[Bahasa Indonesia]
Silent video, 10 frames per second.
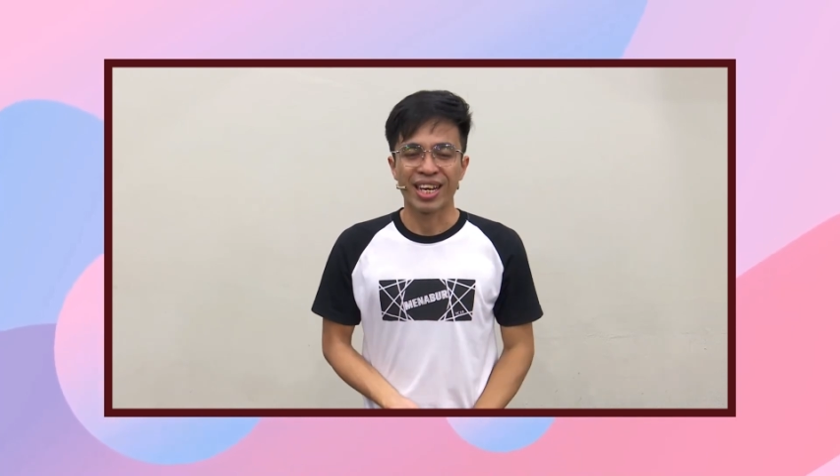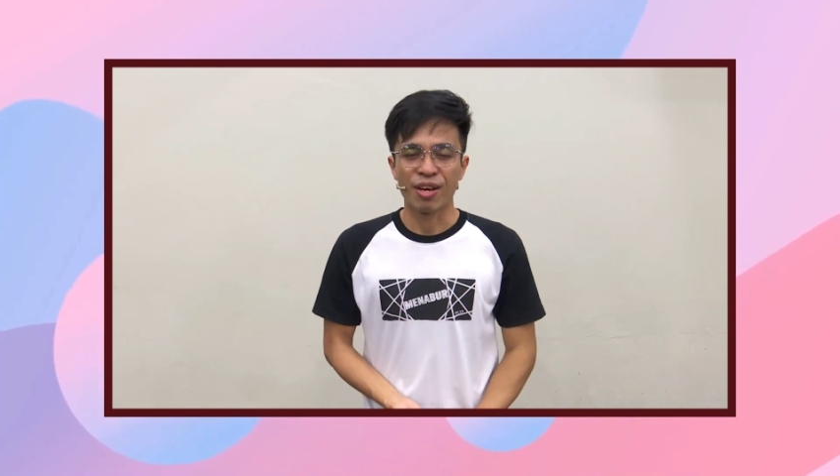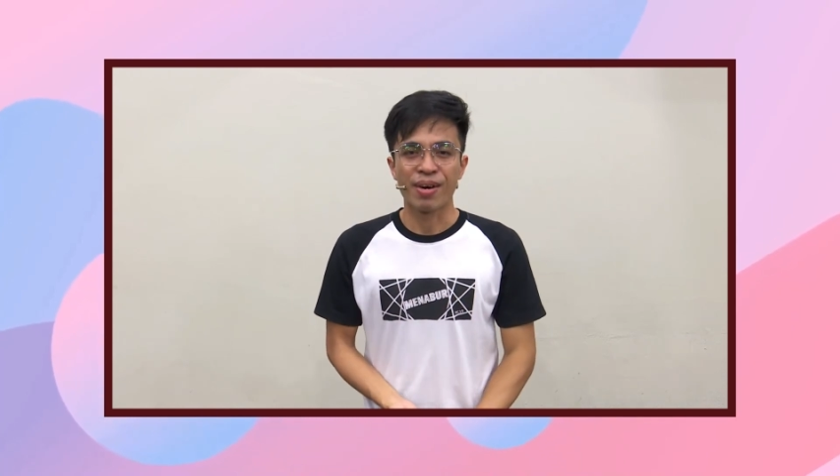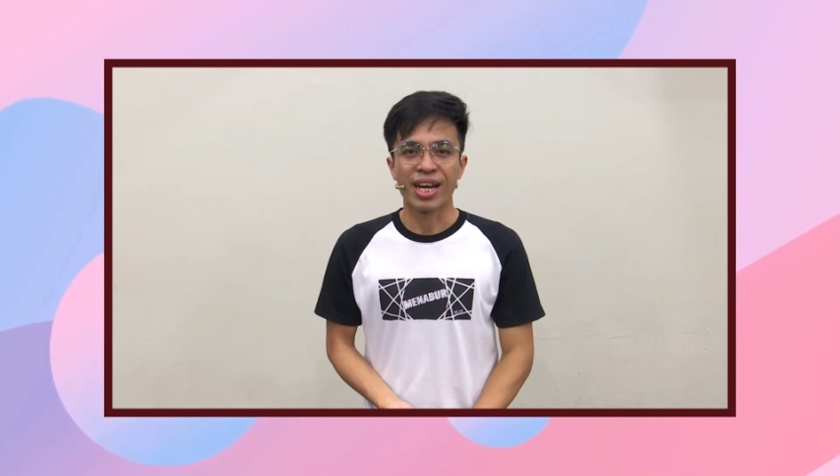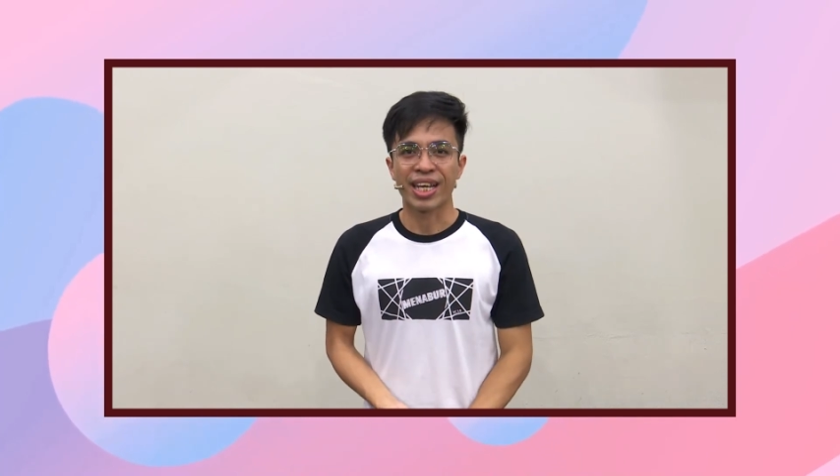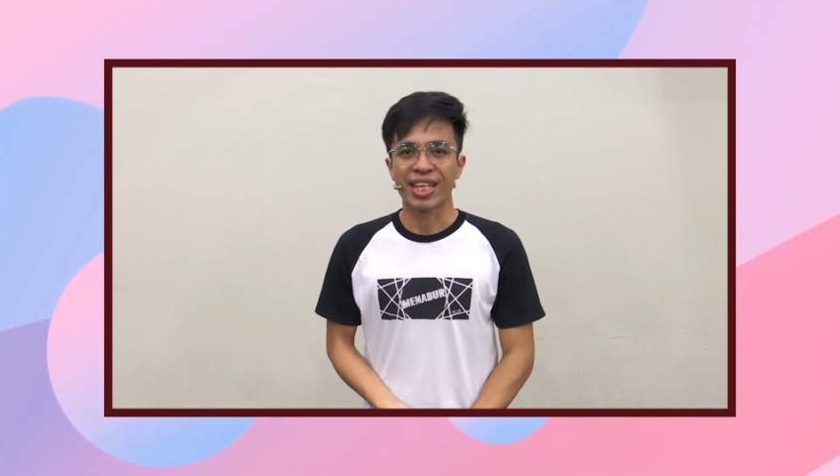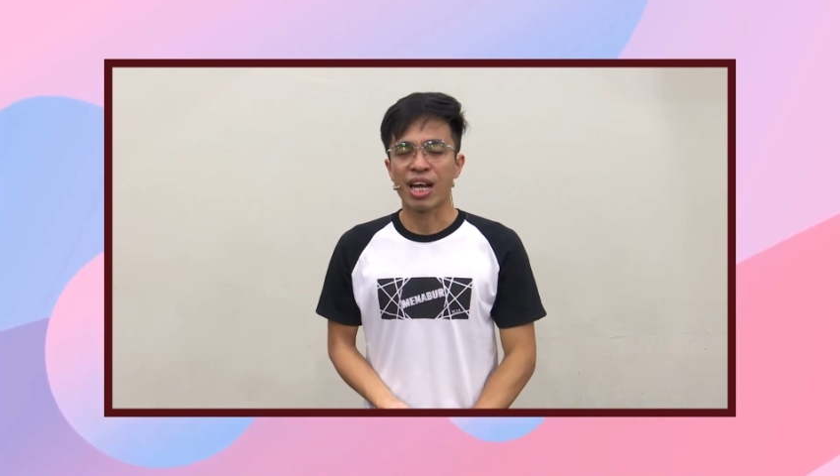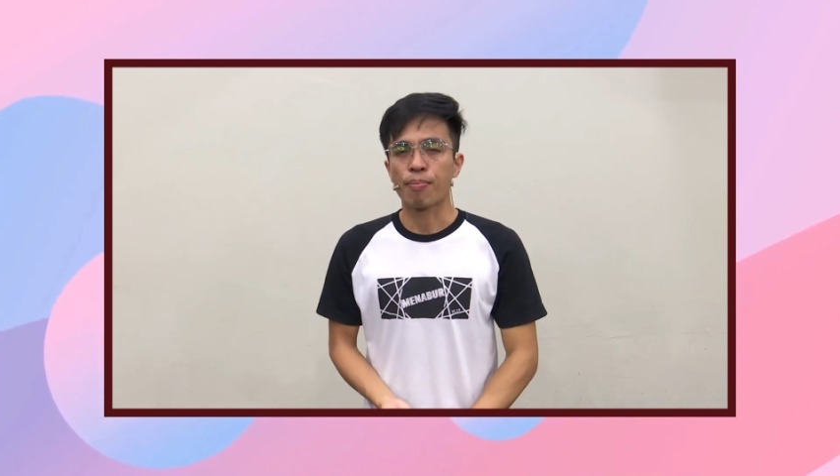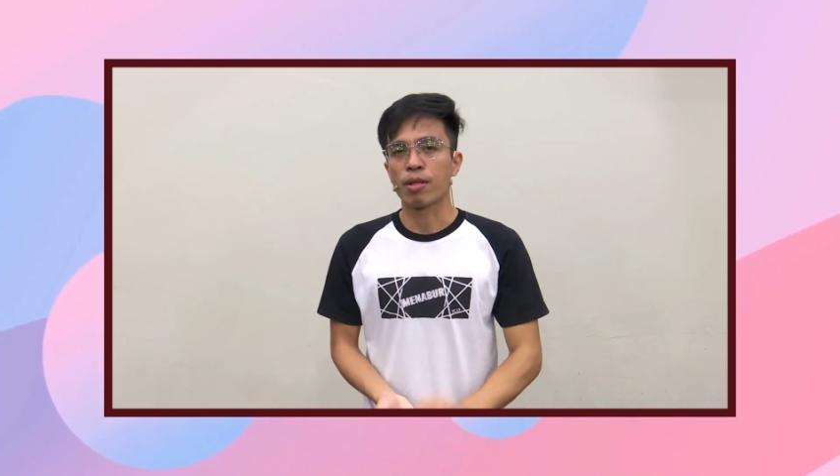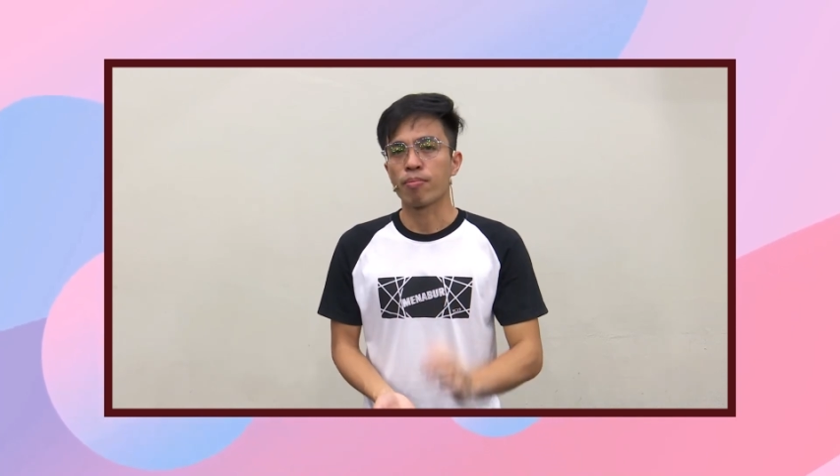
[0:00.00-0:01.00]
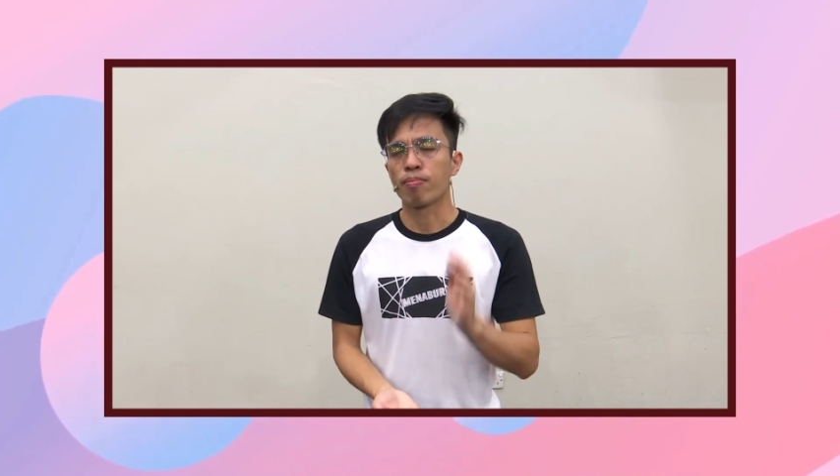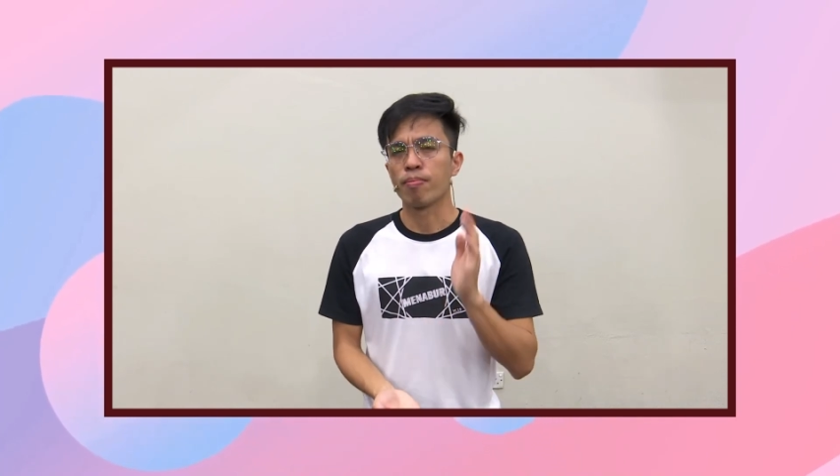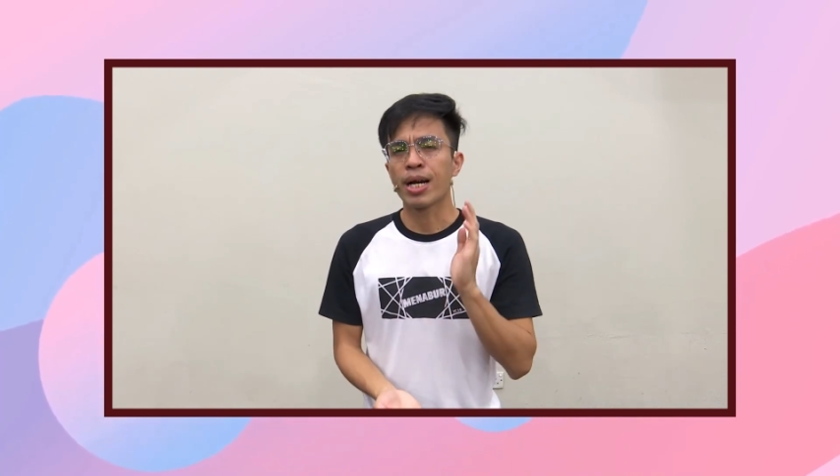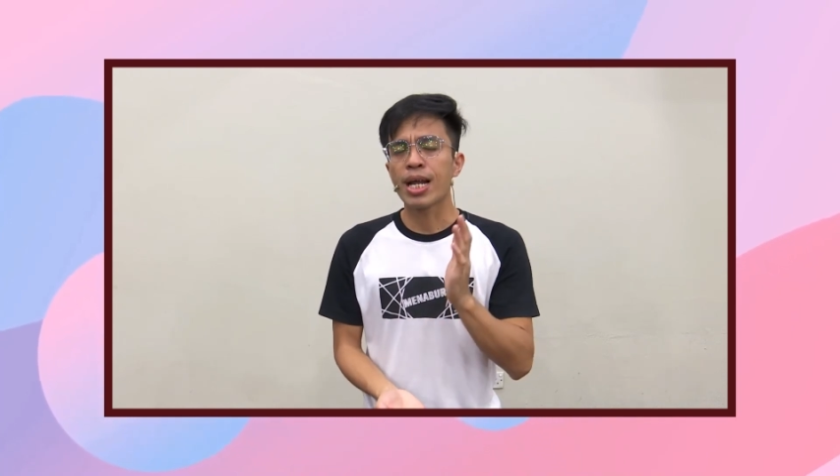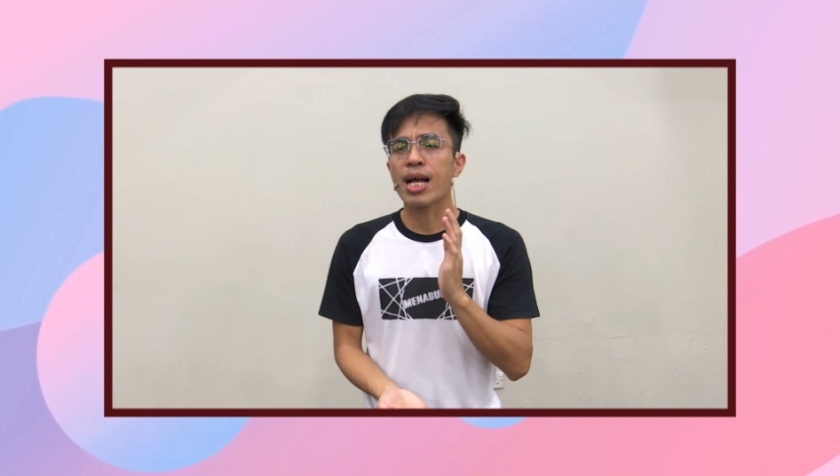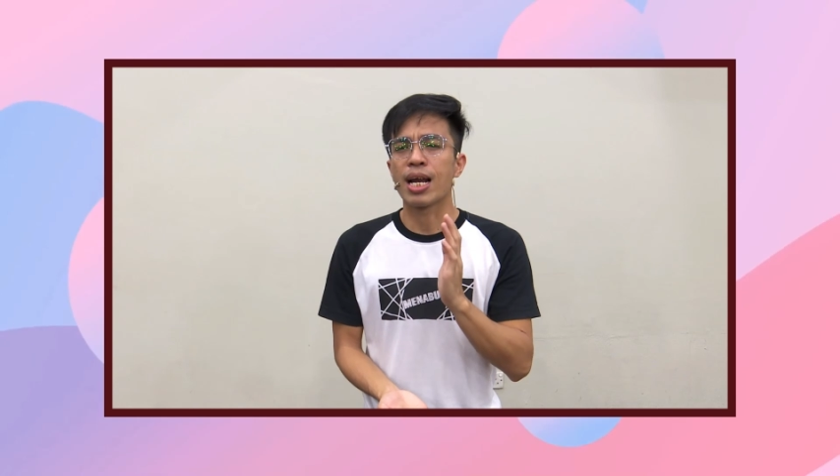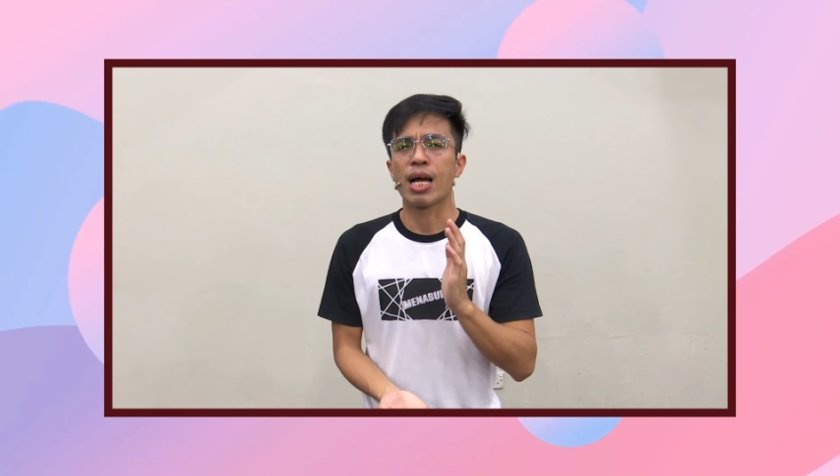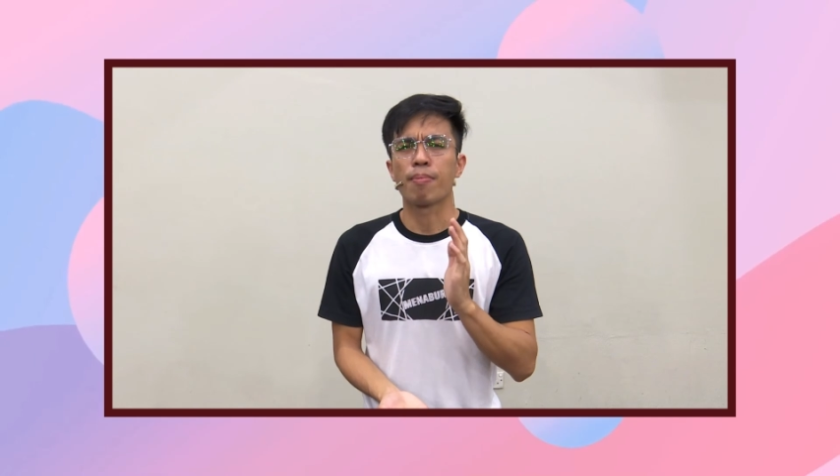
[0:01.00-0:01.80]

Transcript: di mana kita dapat mengenal